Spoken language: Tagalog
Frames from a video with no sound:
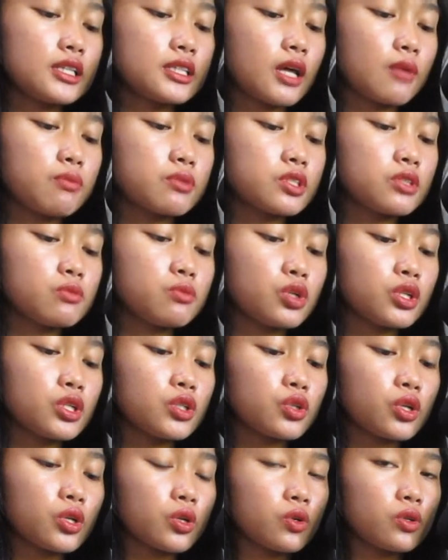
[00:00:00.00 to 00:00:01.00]
Tapos yung
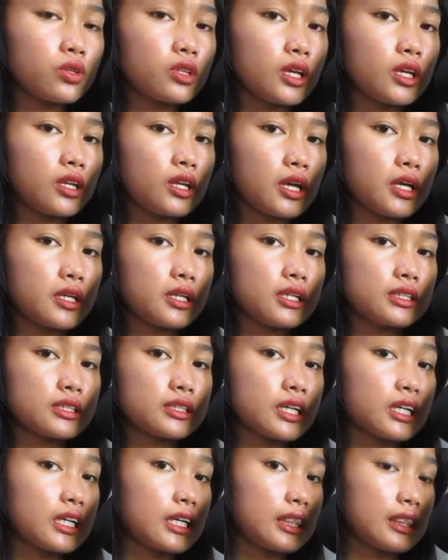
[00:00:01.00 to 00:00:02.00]
monitor ko din ay
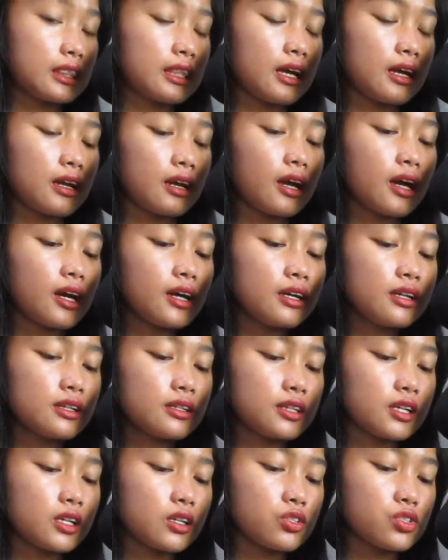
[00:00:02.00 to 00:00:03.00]
nasa gitna lang.
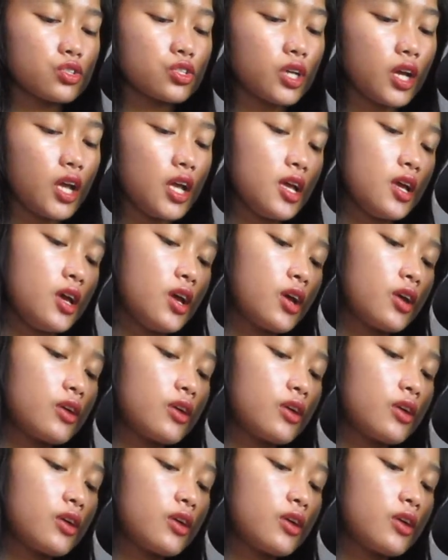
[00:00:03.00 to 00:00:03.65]
Ganon siya.